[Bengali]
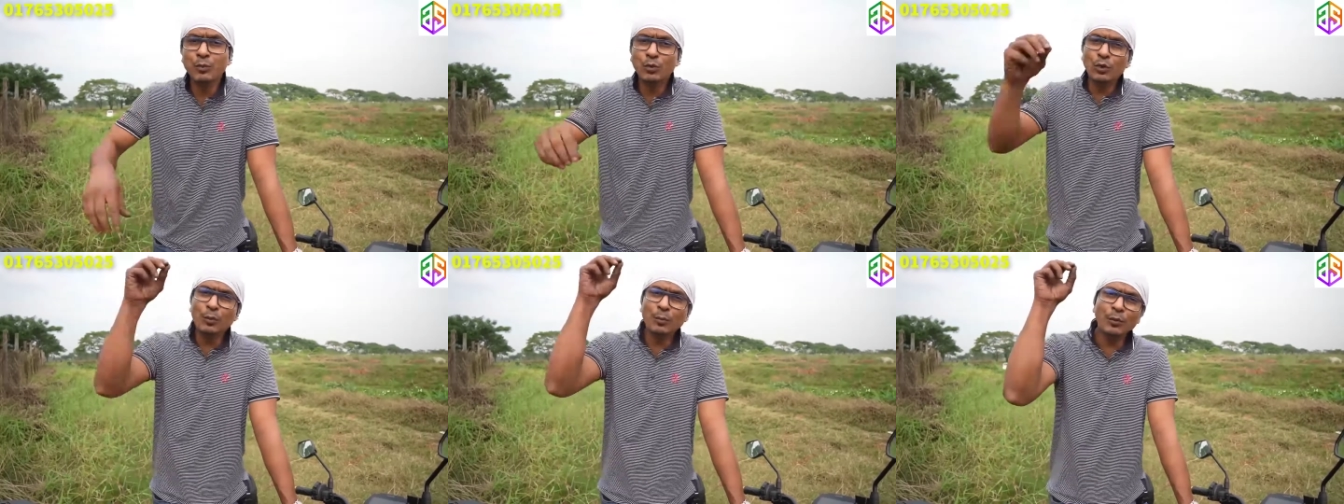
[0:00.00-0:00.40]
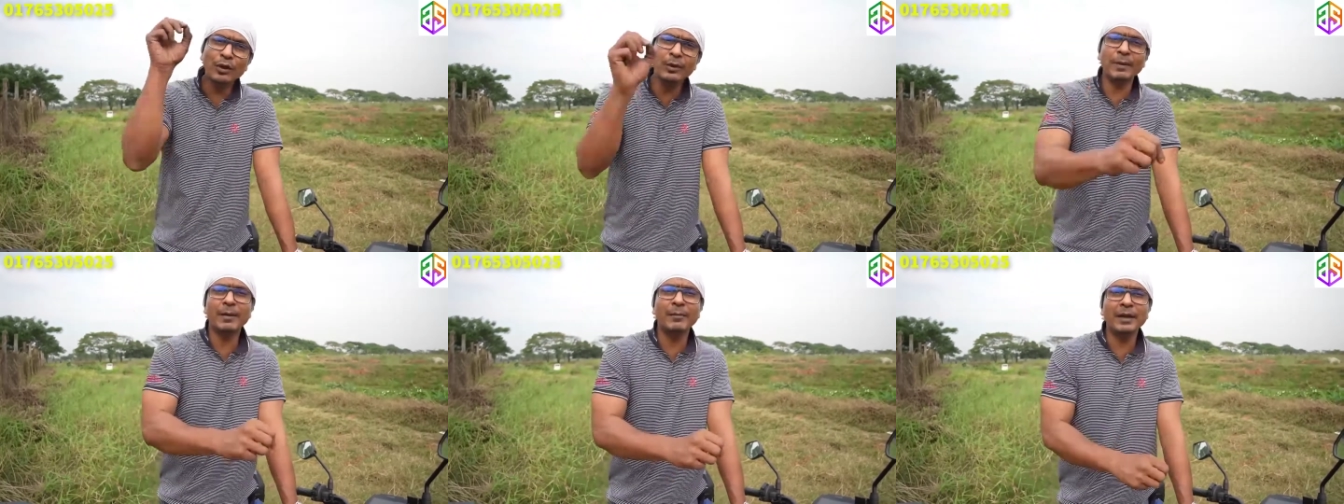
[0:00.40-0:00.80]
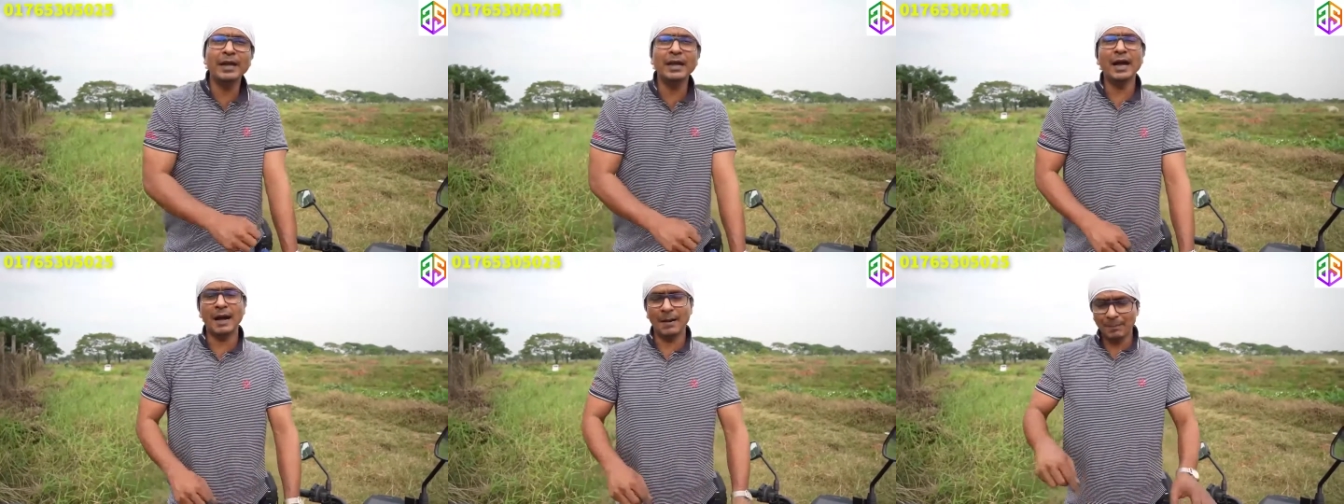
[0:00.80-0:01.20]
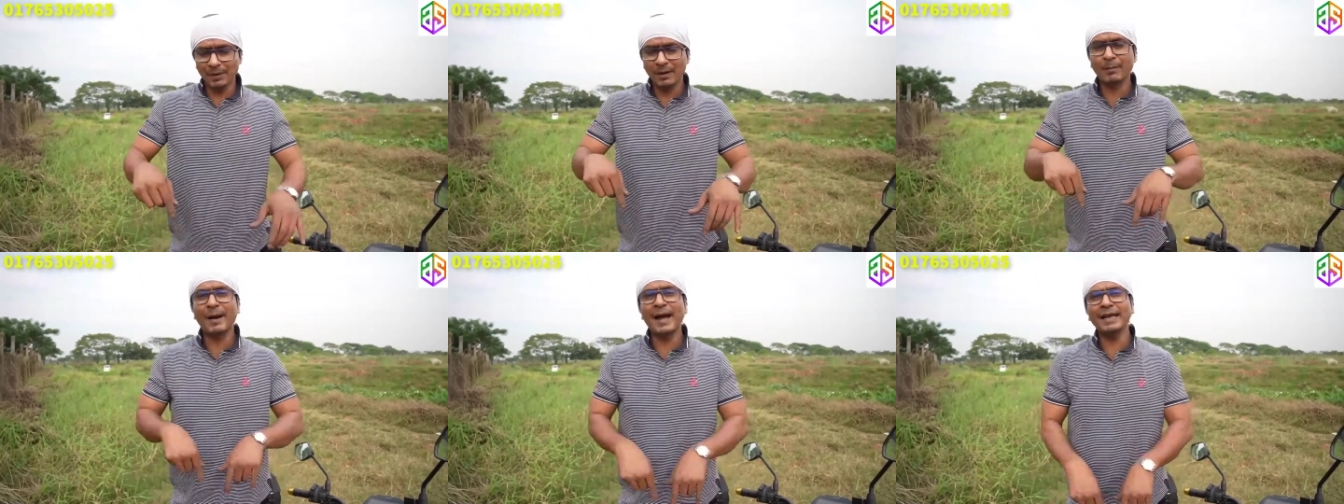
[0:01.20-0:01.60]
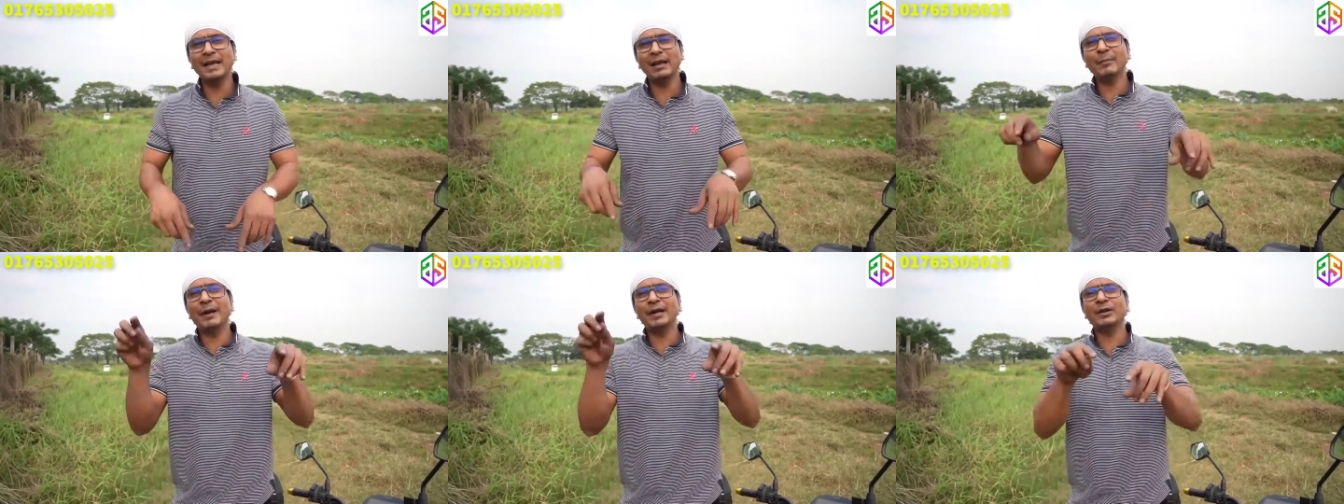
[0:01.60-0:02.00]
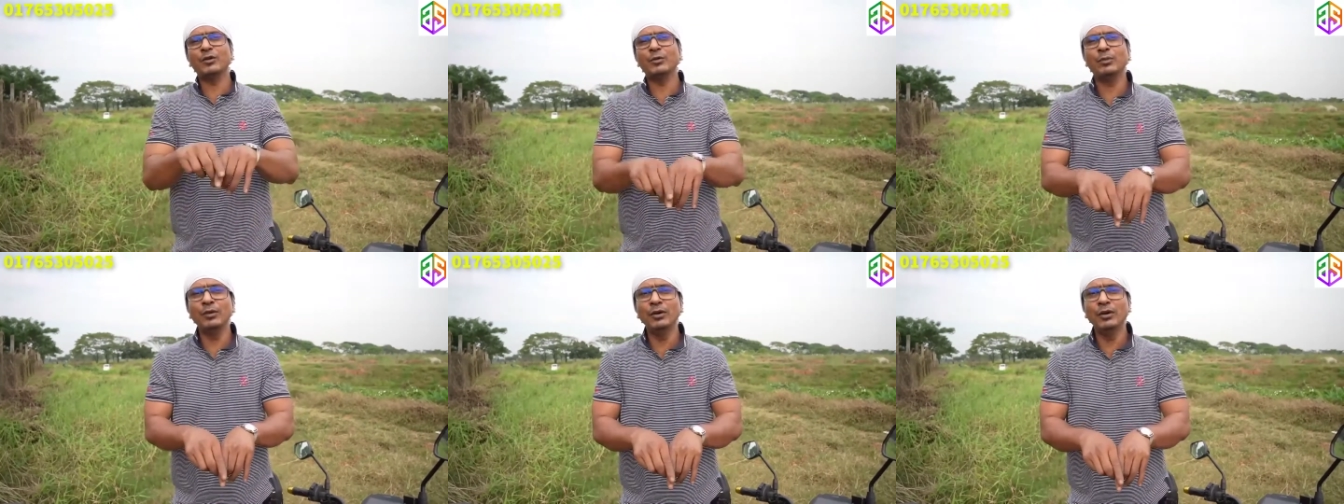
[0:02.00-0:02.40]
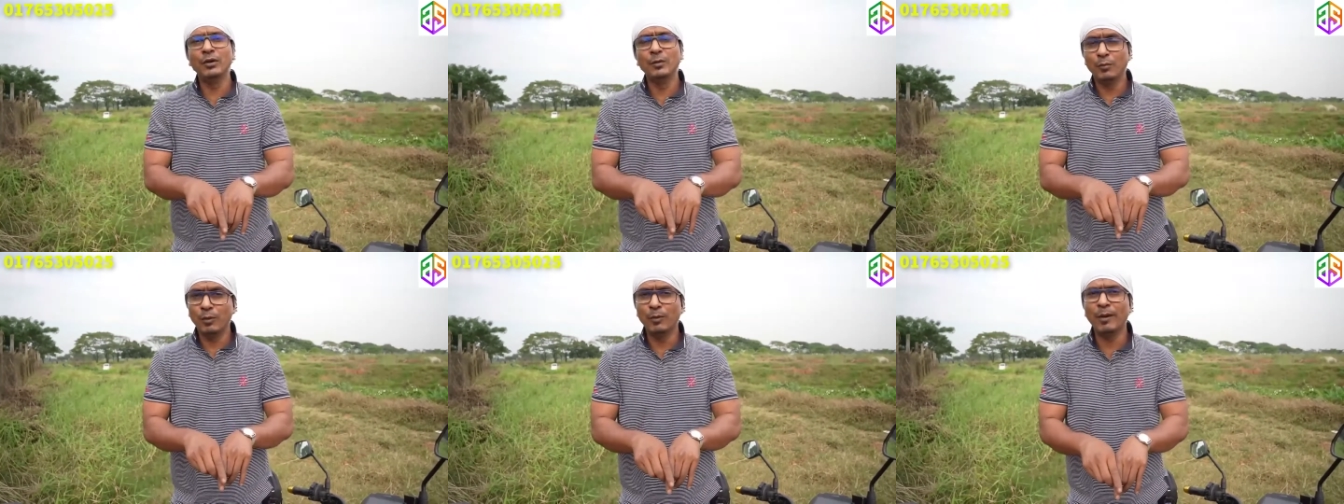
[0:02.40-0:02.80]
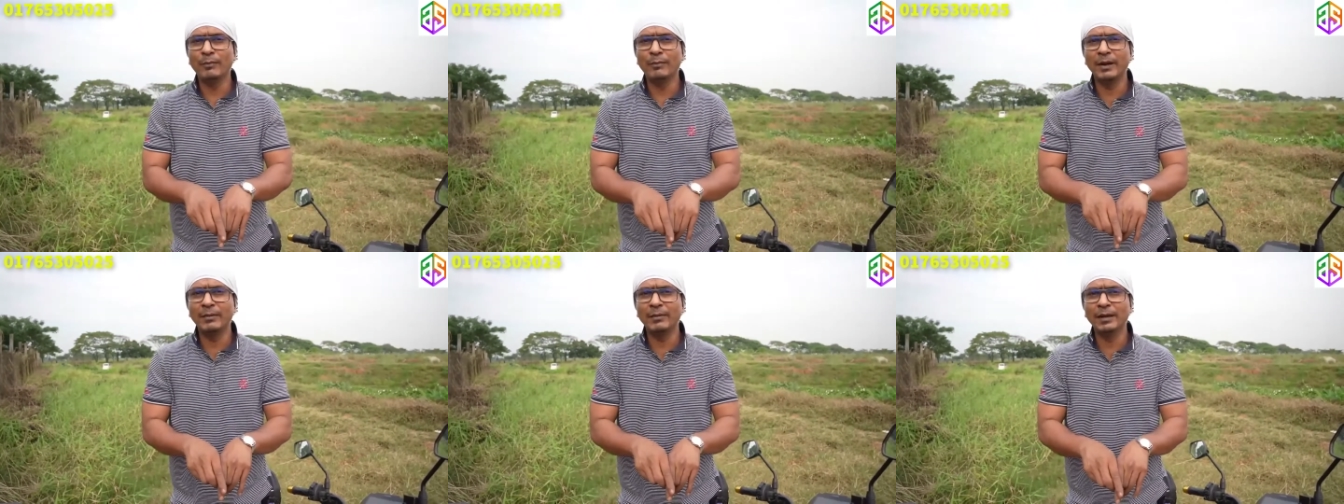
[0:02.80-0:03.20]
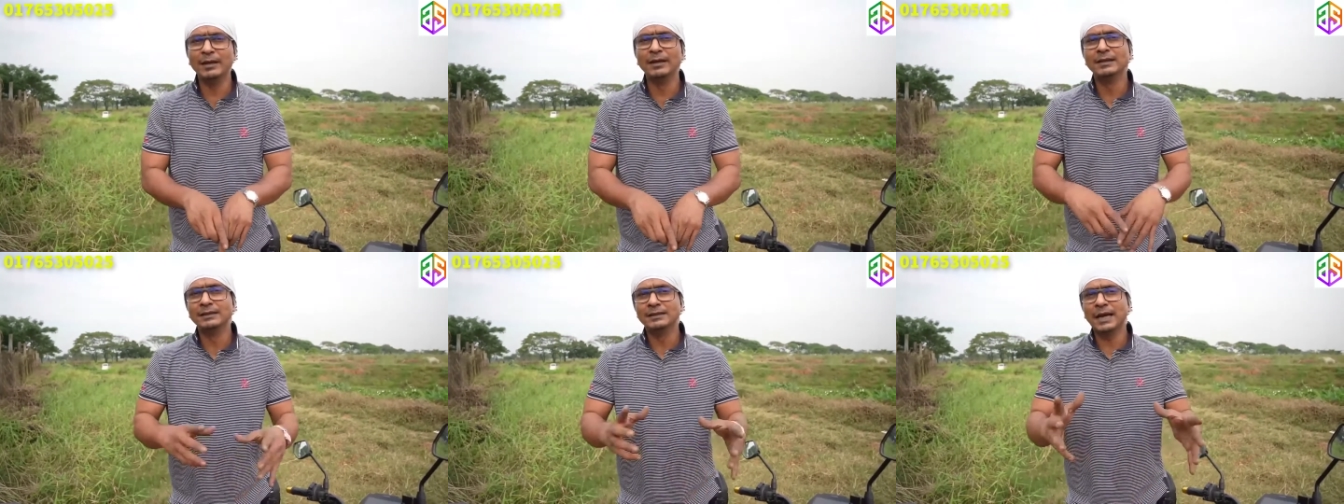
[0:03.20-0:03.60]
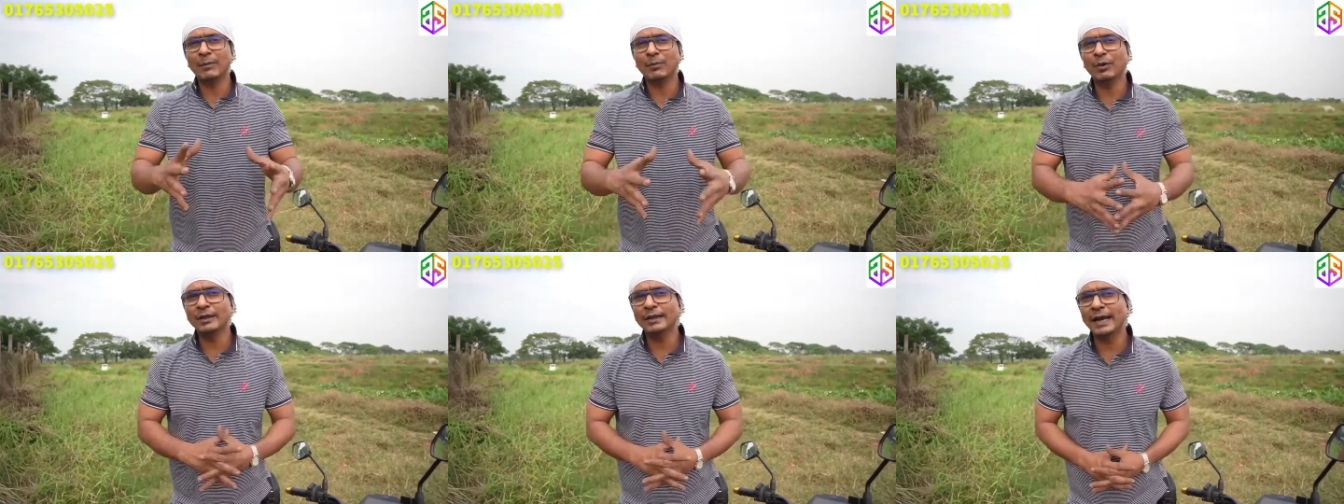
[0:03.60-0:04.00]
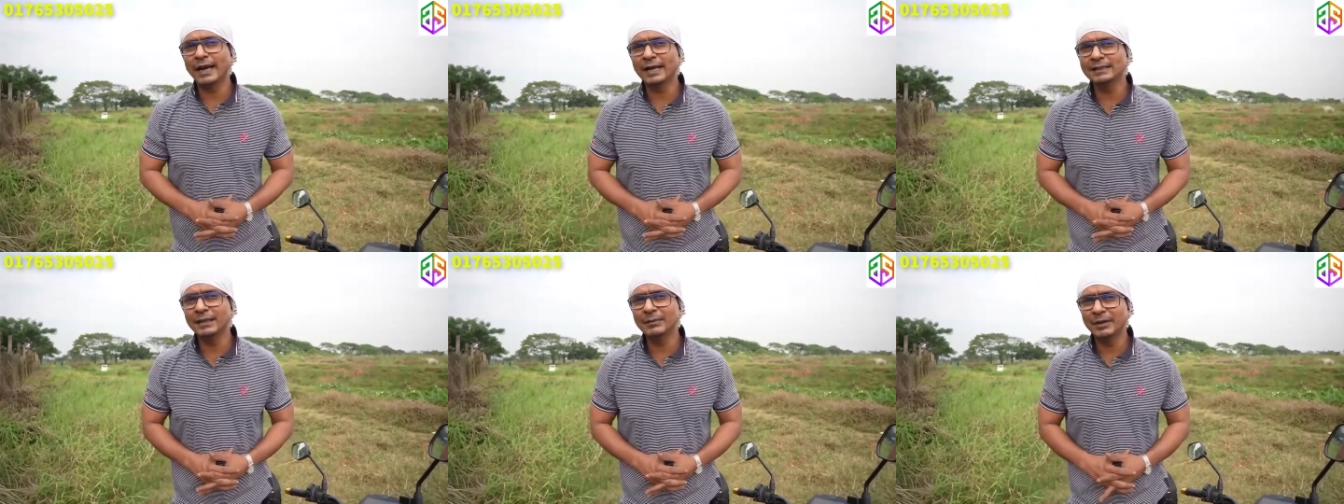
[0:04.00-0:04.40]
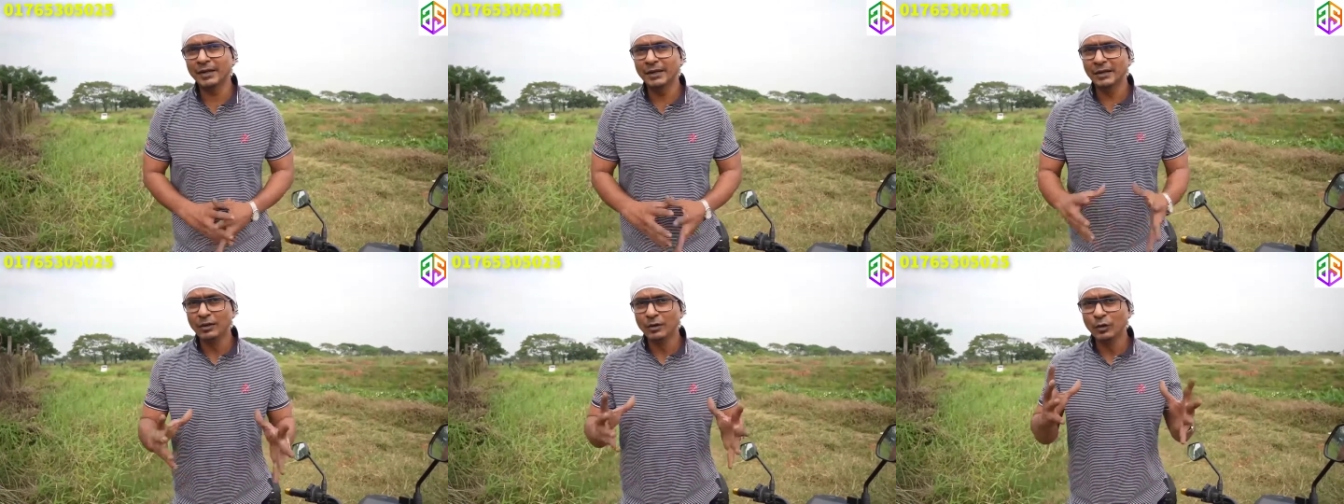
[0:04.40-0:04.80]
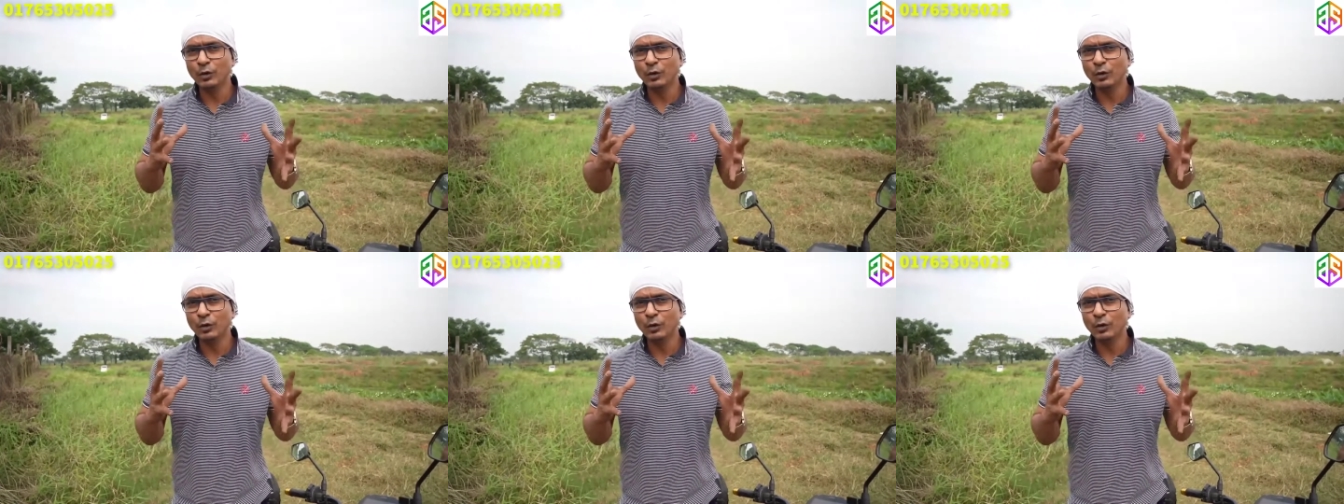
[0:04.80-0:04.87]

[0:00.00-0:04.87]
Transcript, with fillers: পুরোপুরিভাবেই আপনার বাইকের ব্যাটারির ওপর প্রভাব ফেলবে যার ফলে দেখা যাবে